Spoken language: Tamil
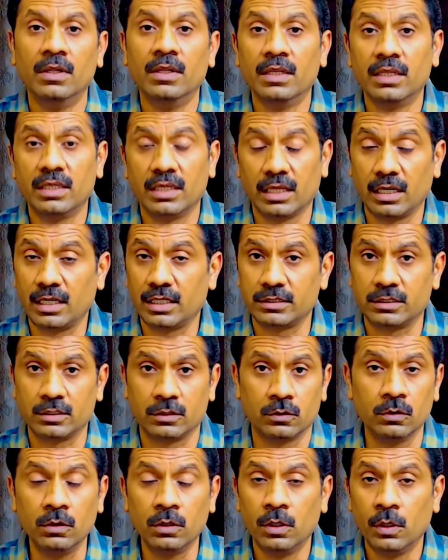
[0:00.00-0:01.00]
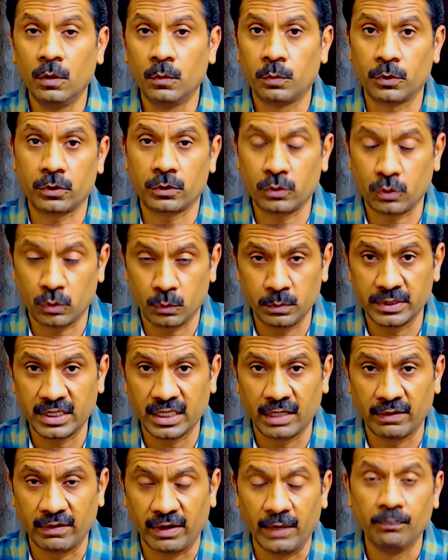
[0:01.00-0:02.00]
எல்லாத்துக்கும் புரதம் ரொம்ப
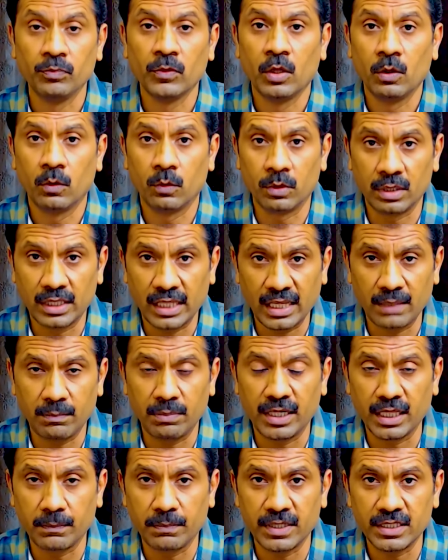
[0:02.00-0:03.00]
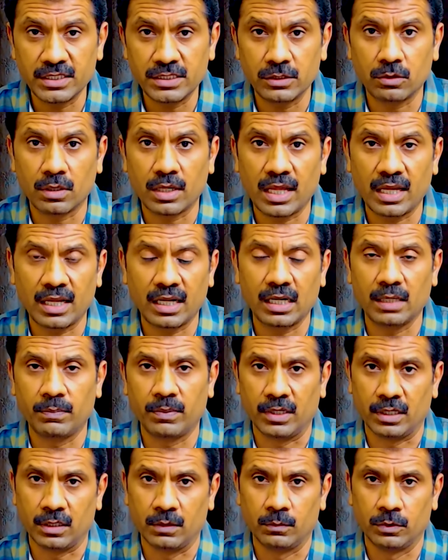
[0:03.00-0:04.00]
தேவை ஒரு டயபெட்டிக் பேஷண்ட்டோட ஆங்கிளில்
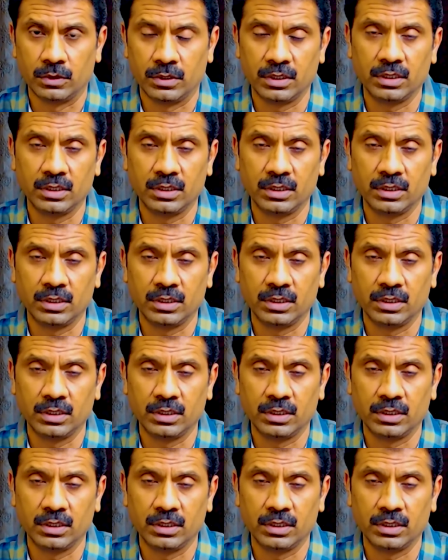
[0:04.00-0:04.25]
பார்க்கும்போது